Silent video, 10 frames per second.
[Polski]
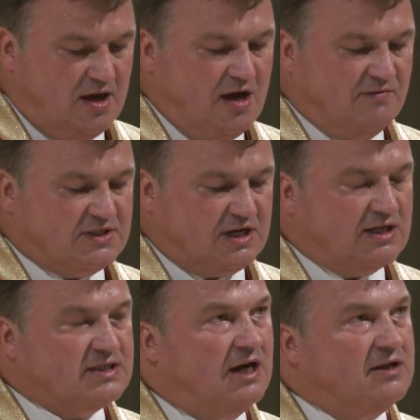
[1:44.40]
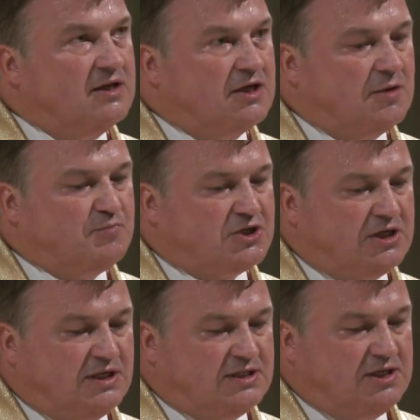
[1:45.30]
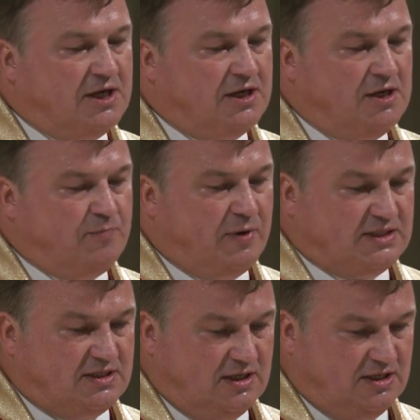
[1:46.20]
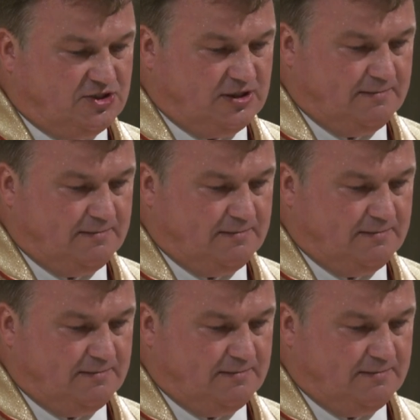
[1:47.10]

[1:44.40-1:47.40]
wskazanych przez jej pasterza.